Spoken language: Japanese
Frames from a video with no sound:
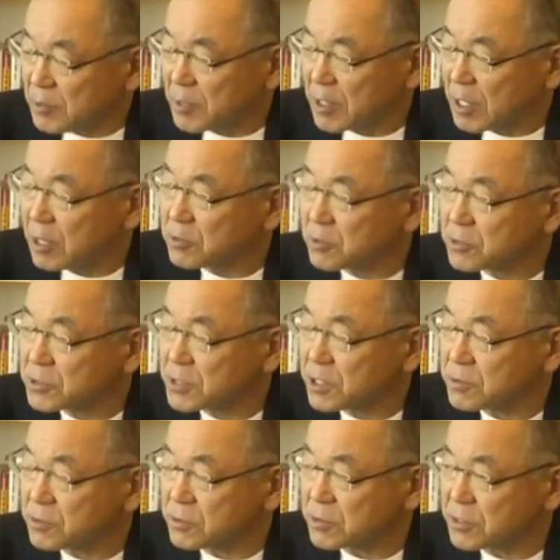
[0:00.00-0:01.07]
各国
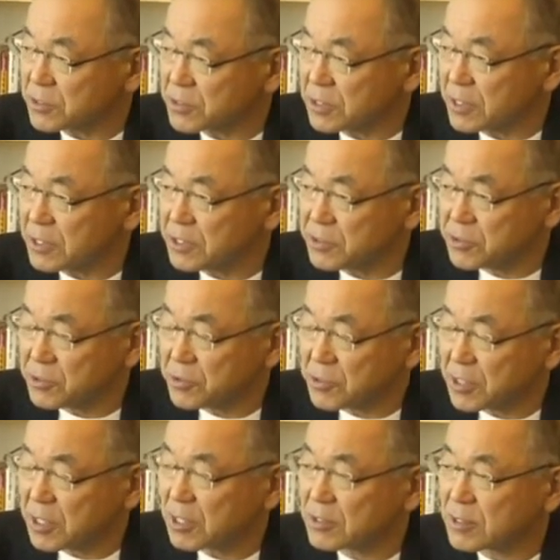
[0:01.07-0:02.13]
政府のですね非常
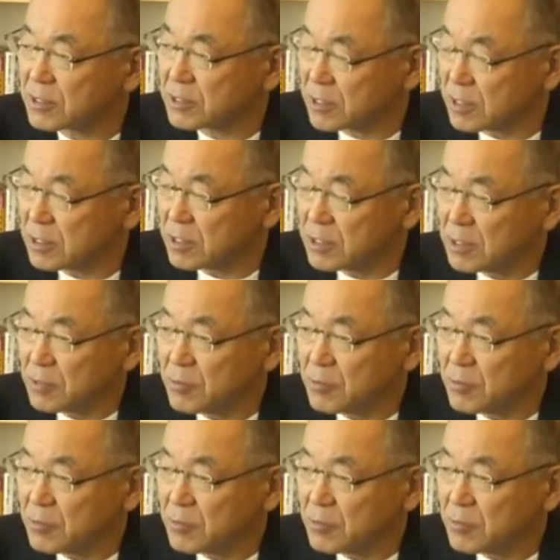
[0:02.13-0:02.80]
に過端な